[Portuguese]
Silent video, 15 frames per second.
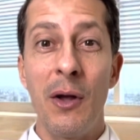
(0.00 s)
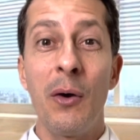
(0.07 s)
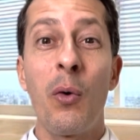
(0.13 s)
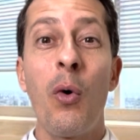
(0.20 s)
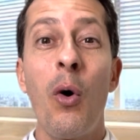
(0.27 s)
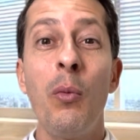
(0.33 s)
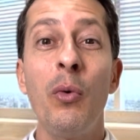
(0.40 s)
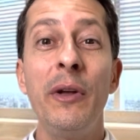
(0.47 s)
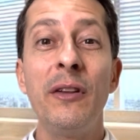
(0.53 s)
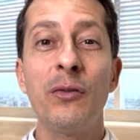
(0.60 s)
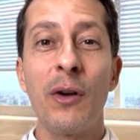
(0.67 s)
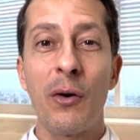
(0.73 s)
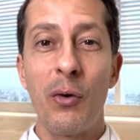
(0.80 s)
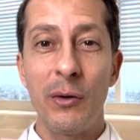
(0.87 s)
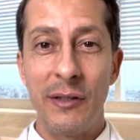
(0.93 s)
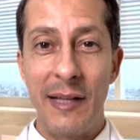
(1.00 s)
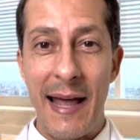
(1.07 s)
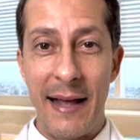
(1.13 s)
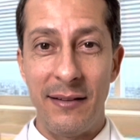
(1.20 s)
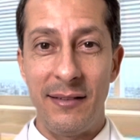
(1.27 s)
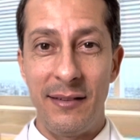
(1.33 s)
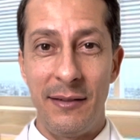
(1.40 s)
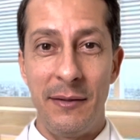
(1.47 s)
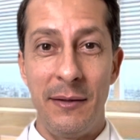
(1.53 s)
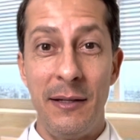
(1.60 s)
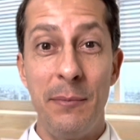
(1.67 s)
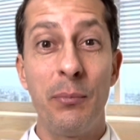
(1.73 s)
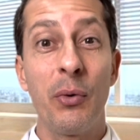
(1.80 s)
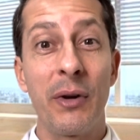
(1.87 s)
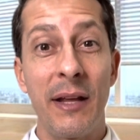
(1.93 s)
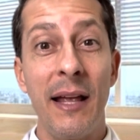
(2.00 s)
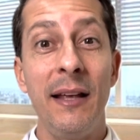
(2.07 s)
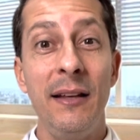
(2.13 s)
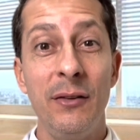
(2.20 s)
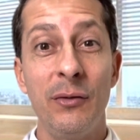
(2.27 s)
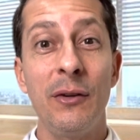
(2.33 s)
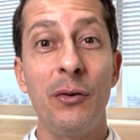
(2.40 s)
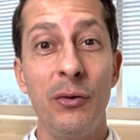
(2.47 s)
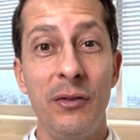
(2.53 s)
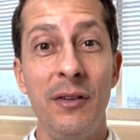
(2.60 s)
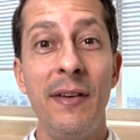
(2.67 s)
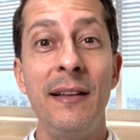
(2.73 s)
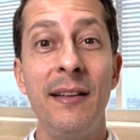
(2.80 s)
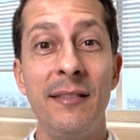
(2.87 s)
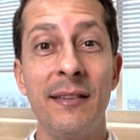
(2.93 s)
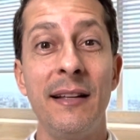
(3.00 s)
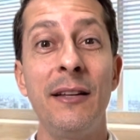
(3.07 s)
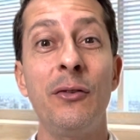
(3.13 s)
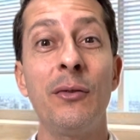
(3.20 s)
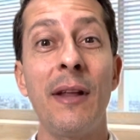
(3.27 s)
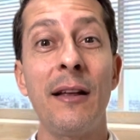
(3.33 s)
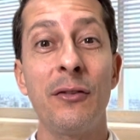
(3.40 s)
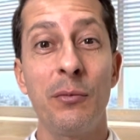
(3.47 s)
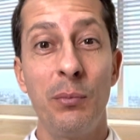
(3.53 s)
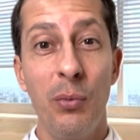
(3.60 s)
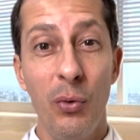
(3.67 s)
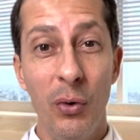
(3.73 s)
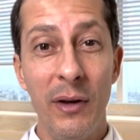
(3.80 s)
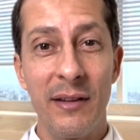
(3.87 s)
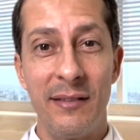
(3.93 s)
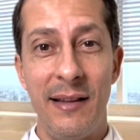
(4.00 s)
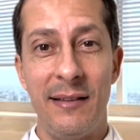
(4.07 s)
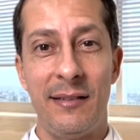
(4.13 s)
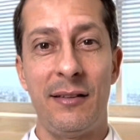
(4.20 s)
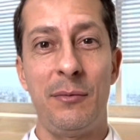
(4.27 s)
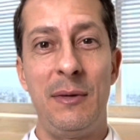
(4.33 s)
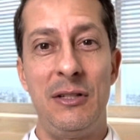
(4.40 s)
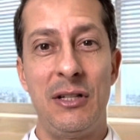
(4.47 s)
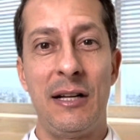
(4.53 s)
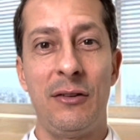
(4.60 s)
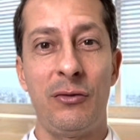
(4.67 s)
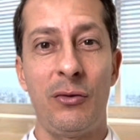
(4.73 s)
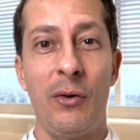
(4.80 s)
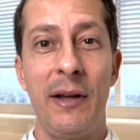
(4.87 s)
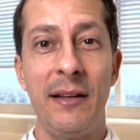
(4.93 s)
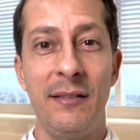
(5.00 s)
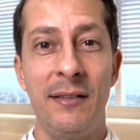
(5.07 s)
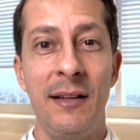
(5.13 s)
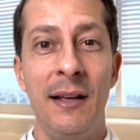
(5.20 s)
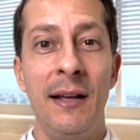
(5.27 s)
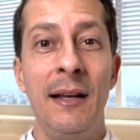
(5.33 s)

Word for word: como isso acontece e porque isso, inclusive, é descrito nas bulas dessas medicações,